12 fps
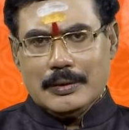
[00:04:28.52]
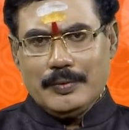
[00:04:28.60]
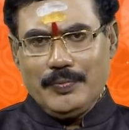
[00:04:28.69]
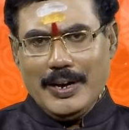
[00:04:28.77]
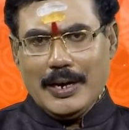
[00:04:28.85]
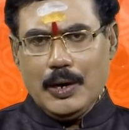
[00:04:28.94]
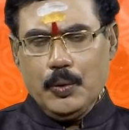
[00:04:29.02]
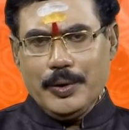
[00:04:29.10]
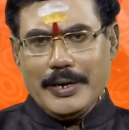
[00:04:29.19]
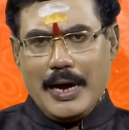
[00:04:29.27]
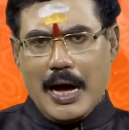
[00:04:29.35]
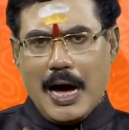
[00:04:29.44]

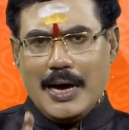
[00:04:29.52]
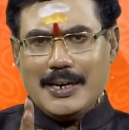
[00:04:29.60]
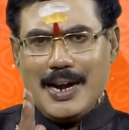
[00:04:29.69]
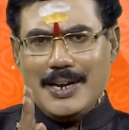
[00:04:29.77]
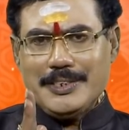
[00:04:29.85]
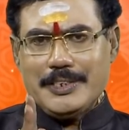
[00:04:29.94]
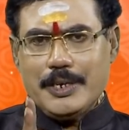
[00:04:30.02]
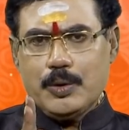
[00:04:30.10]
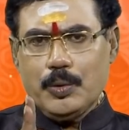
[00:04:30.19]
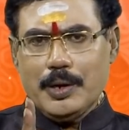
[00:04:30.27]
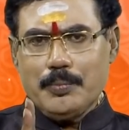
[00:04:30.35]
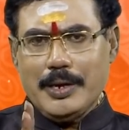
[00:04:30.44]
இவர்களுடைய ஆராய்ச்சி
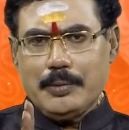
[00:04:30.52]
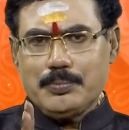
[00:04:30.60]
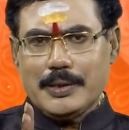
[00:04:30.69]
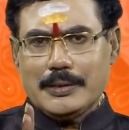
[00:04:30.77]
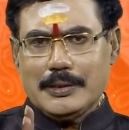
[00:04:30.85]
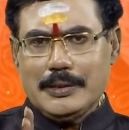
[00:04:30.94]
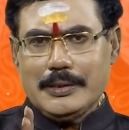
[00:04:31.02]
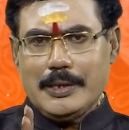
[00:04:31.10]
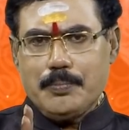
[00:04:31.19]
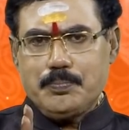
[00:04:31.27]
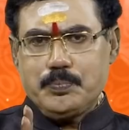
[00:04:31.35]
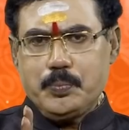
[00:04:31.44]
குணம் என்பது
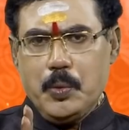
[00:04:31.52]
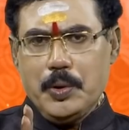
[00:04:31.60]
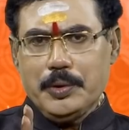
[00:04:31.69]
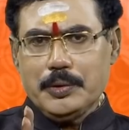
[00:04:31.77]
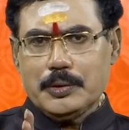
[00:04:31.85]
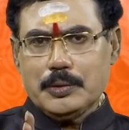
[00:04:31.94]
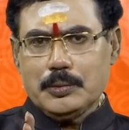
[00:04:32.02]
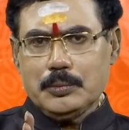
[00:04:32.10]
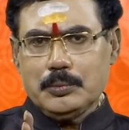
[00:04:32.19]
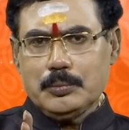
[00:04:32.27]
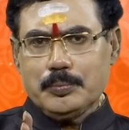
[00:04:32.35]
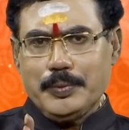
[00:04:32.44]

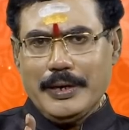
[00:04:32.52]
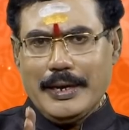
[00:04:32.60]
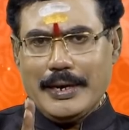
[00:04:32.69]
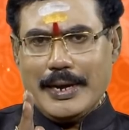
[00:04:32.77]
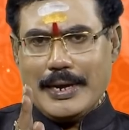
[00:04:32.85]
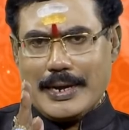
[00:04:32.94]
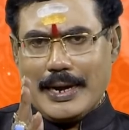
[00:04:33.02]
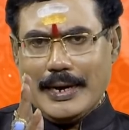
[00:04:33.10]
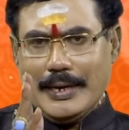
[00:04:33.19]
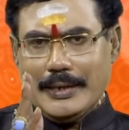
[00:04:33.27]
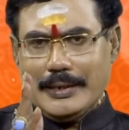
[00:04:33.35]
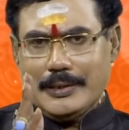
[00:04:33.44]
எப்பொழுதும் பிறரை
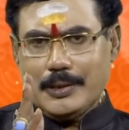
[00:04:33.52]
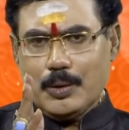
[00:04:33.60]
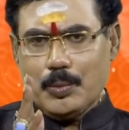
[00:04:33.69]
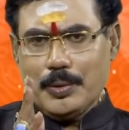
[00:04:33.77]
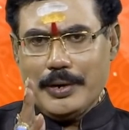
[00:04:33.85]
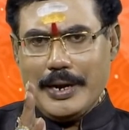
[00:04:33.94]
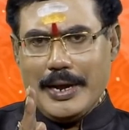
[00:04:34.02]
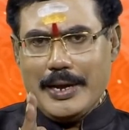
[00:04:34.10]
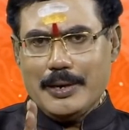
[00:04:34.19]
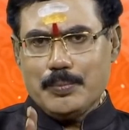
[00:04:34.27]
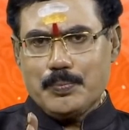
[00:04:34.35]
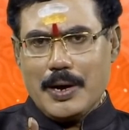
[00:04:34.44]
கணக்கிட்டு கொண்டே
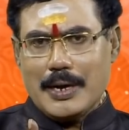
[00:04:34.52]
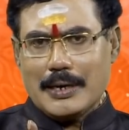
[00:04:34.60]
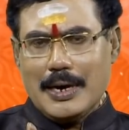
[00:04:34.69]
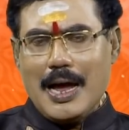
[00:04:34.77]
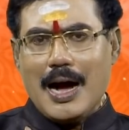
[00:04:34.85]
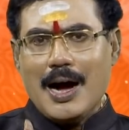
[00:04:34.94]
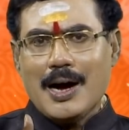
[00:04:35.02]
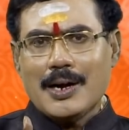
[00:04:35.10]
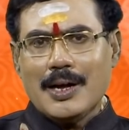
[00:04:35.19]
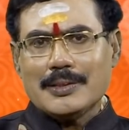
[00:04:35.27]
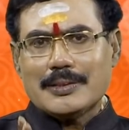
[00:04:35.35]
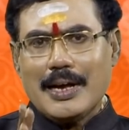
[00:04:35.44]
இருப்பார்கள்
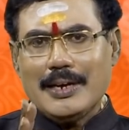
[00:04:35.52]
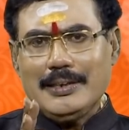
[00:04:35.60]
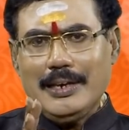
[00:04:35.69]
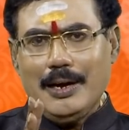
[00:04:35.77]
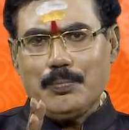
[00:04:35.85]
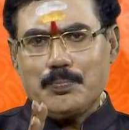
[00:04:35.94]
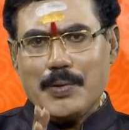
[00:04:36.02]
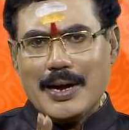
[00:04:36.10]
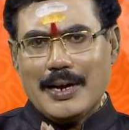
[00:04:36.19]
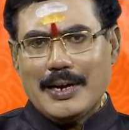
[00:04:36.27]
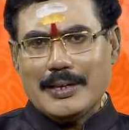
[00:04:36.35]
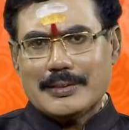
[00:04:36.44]
ஆனால் தங்கள்
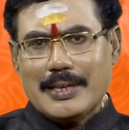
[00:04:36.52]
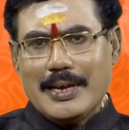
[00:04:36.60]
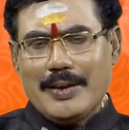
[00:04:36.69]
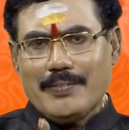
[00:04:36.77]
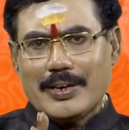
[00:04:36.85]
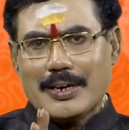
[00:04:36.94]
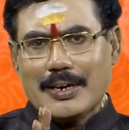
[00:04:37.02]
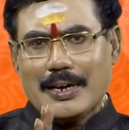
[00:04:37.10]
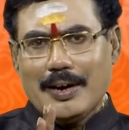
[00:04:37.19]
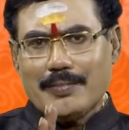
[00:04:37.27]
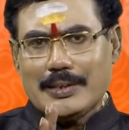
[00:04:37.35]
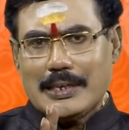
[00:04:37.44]
பக்கத்தை இவர்கள்
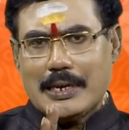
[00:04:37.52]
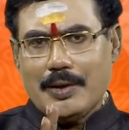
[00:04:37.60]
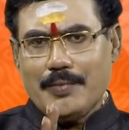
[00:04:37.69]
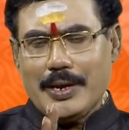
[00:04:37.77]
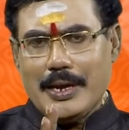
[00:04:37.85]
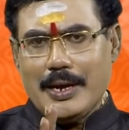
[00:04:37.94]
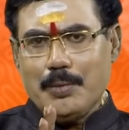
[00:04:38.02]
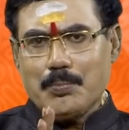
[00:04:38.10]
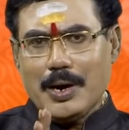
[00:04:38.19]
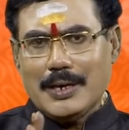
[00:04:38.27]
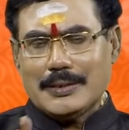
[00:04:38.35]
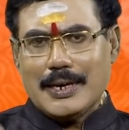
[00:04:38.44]
கவனிக்கவே
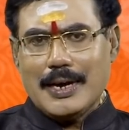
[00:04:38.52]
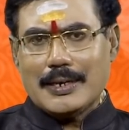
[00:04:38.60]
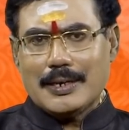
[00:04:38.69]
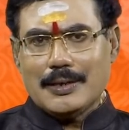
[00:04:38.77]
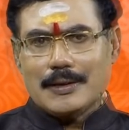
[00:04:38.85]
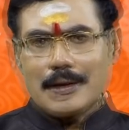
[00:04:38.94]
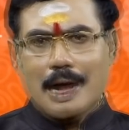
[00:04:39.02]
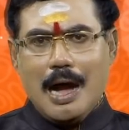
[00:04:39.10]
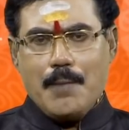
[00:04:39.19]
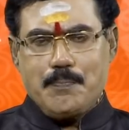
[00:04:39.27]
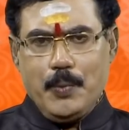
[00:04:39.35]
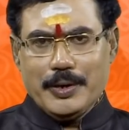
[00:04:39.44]
மாட்டார்கள்
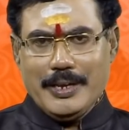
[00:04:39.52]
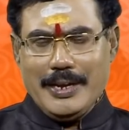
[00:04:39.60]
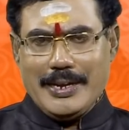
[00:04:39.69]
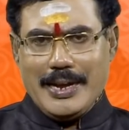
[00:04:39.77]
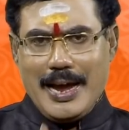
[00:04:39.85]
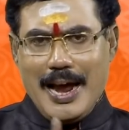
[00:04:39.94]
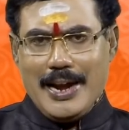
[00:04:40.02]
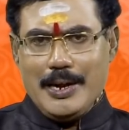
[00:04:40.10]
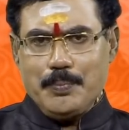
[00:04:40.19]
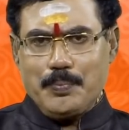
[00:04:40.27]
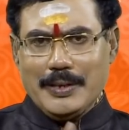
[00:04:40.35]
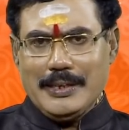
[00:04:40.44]
அப்பொழுது
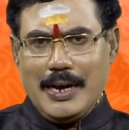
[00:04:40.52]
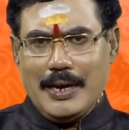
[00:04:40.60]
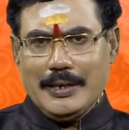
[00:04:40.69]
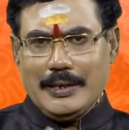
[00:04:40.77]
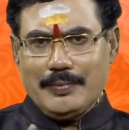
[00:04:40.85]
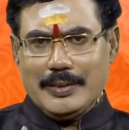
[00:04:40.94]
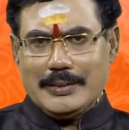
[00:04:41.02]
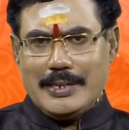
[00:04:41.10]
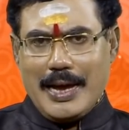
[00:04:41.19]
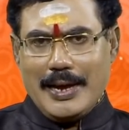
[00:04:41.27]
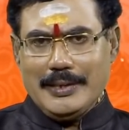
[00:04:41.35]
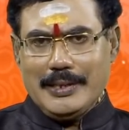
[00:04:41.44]
ஏழு பதினாறு
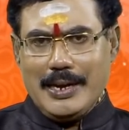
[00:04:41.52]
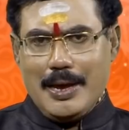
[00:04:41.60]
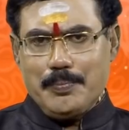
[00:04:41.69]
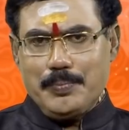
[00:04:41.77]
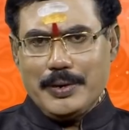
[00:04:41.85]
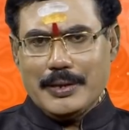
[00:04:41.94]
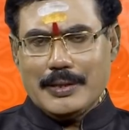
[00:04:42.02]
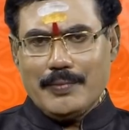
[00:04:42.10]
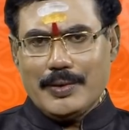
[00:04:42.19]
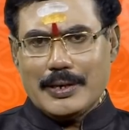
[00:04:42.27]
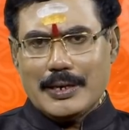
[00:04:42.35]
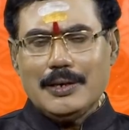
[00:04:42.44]
இருபத்தி ஐந்திலே
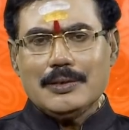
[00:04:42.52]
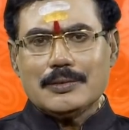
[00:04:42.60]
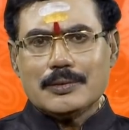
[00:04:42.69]
பிறந்தவர்கள்